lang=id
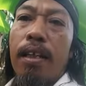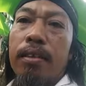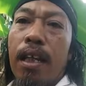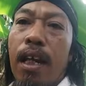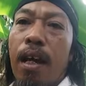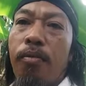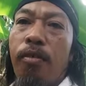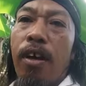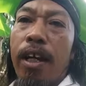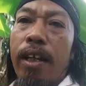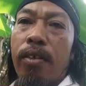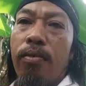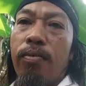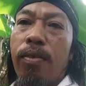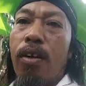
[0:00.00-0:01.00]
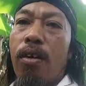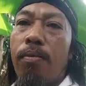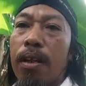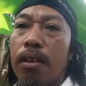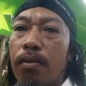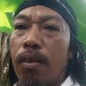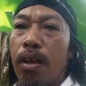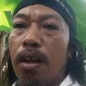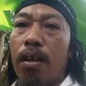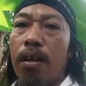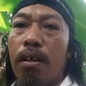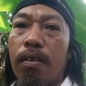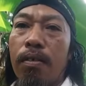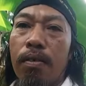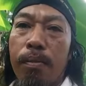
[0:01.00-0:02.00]
Assalamualaikum warahmatullahi
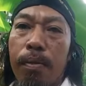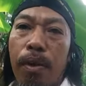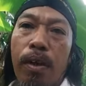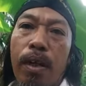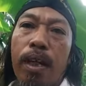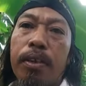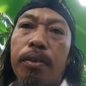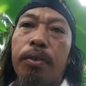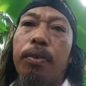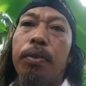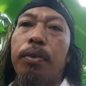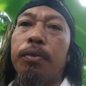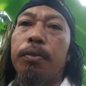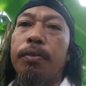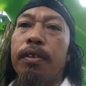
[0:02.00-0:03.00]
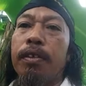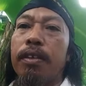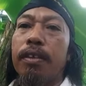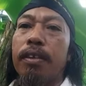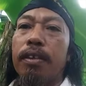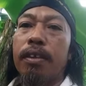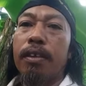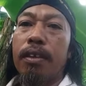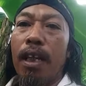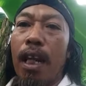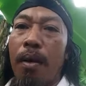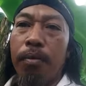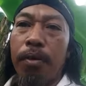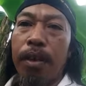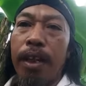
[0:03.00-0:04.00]
wabarakatuh.
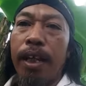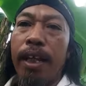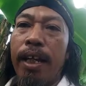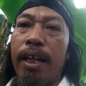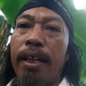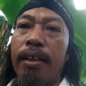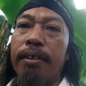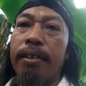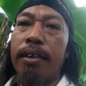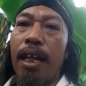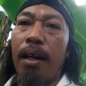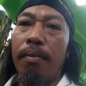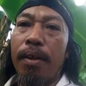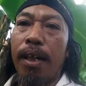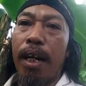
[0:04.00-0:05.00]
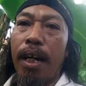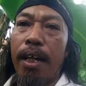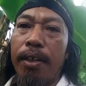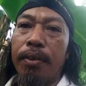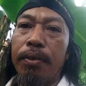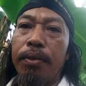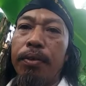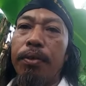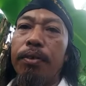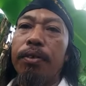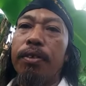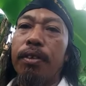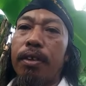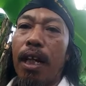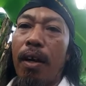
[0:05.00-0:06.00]
Salam budaya, salam rahayu,
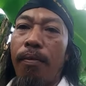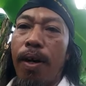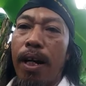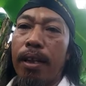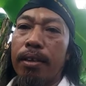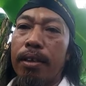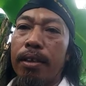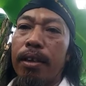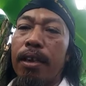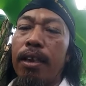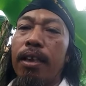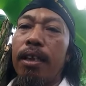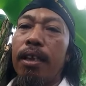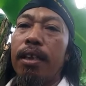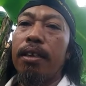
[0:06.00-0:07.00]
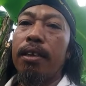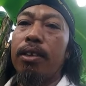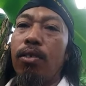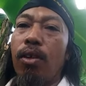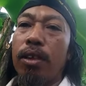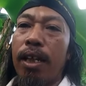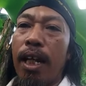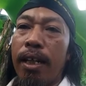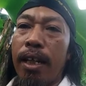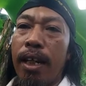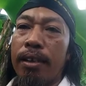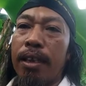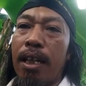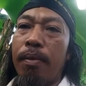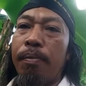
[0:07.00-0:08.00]
salam waras. Sedulur
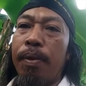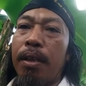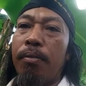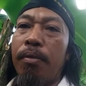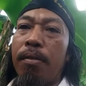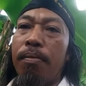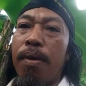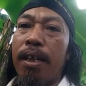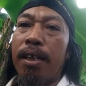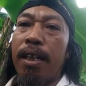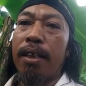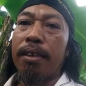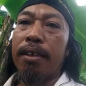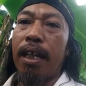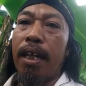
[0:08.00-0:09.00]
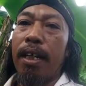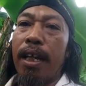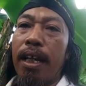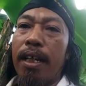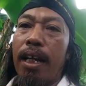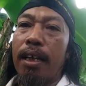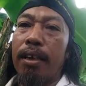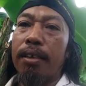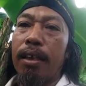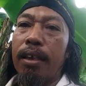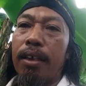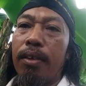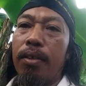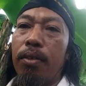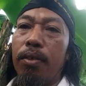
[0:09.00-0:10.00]
sekalian, selamat bertemu kembali dengan saya Kang
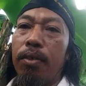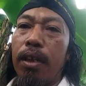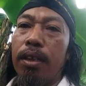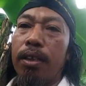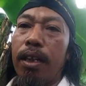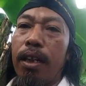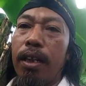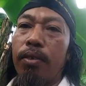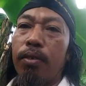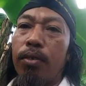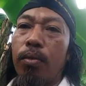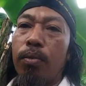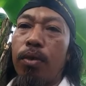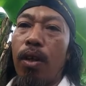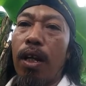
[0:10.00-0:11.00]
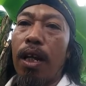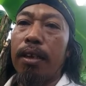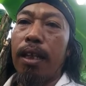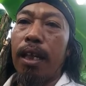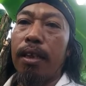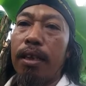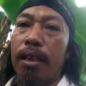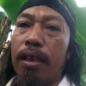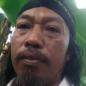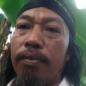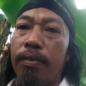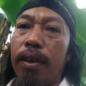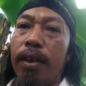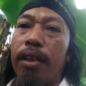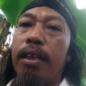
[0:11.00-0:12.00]
Jenggu di channel YouTube Tonatan
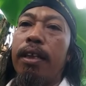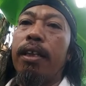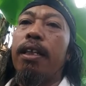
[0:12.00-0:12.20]
TV.